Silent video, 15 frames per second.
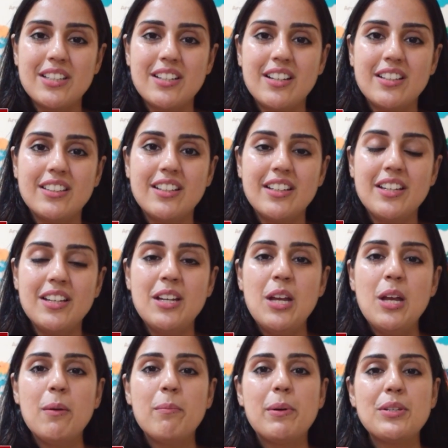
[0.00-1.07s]
कराता है
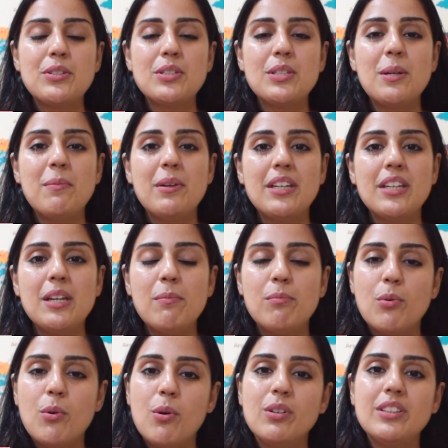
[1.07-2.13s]
पचने में ये
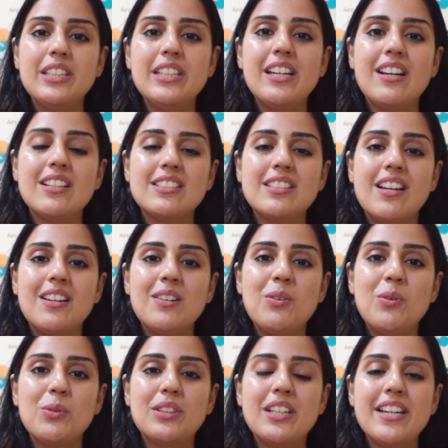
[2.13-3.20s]
बहुत ही आसान
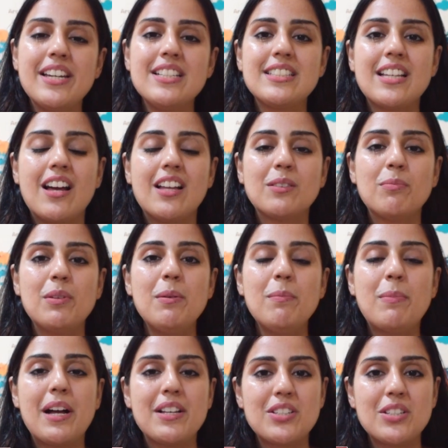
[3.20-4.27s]
होता है साथ ही
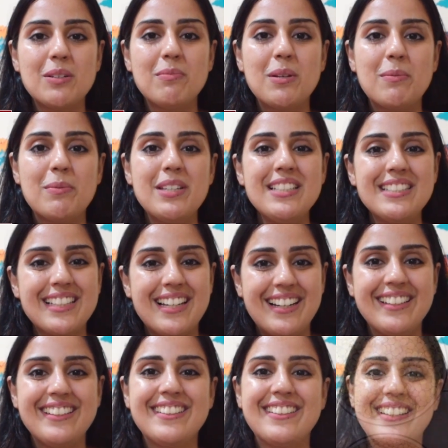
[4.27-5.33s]
पाचन में भी
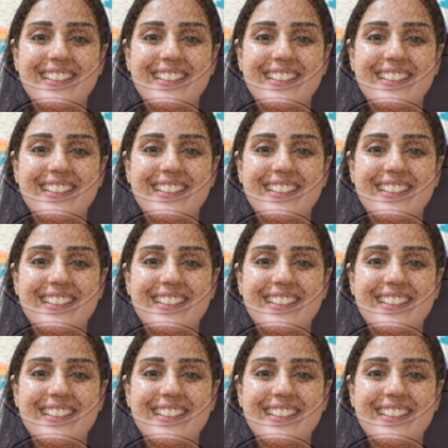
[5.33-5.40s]
सहायक